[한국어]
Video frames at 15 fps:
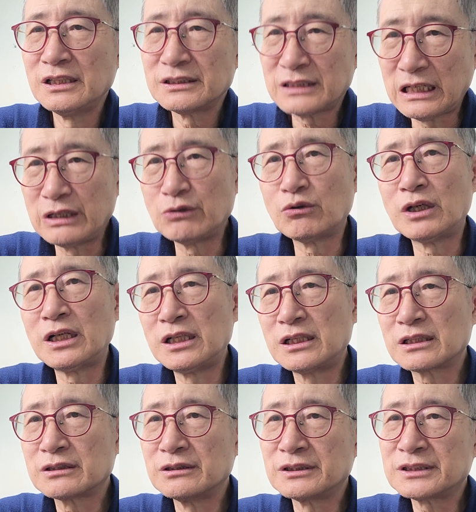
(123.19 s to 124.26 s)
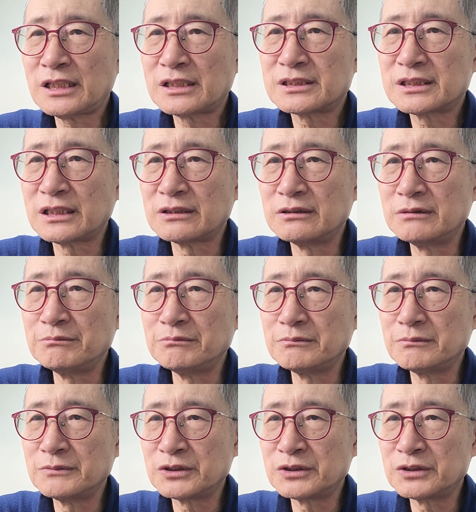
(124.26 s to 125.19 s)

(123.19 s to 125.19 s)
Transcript: 사용할 그 찻잔을